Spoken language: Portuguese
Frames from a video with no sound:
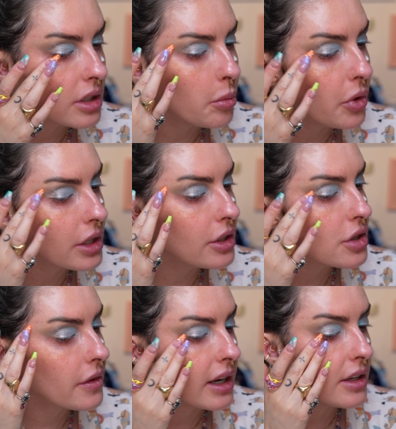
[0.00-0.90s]
que é importante
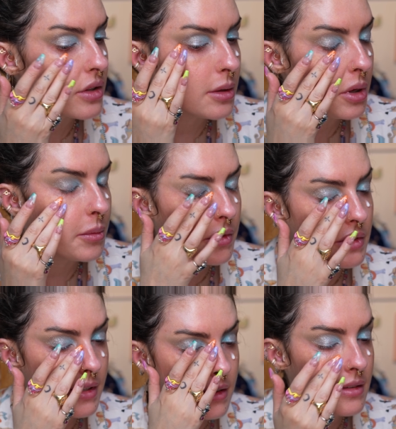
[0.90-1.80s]
falar isso também pra
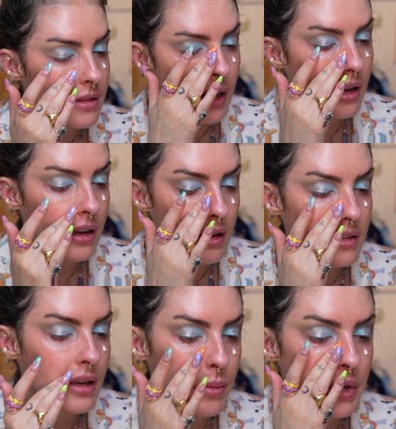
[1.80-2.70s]
vocês é,
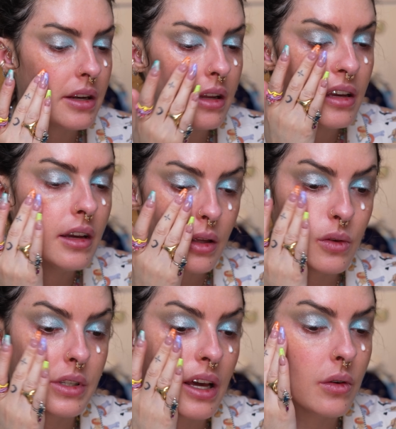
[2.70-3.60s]
saberem que o
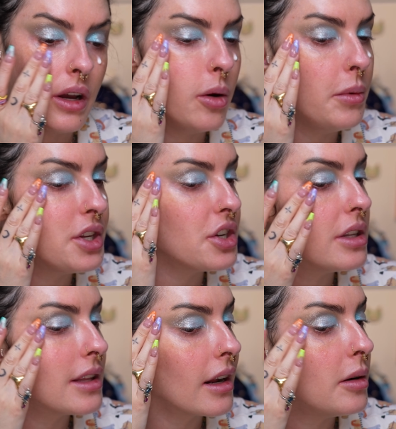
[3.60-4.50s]
sérum realmente
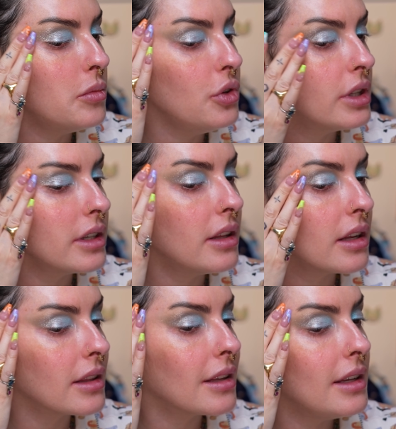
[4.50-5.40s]
entrega muita
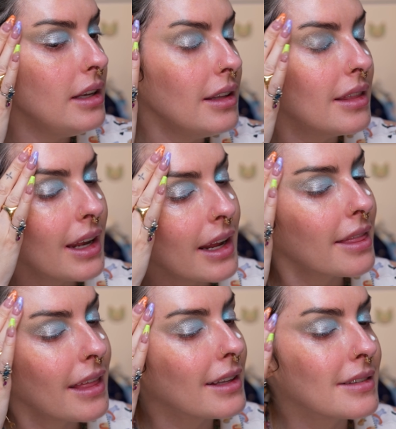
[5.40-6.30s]

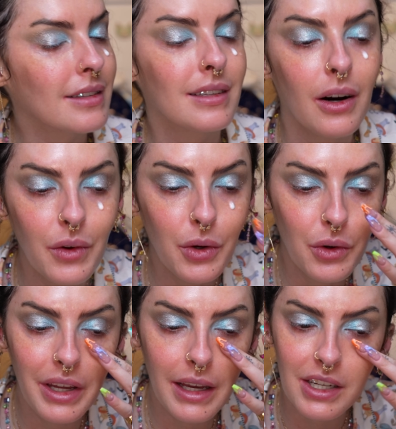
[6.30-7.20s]
hidratação e
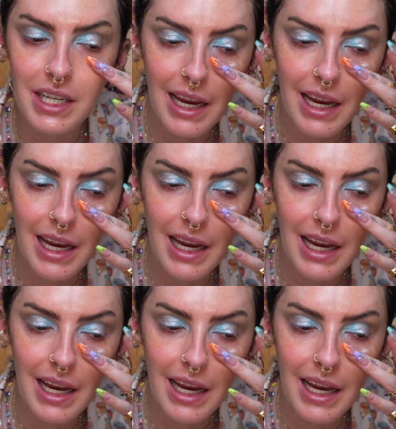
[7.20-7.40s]
unhas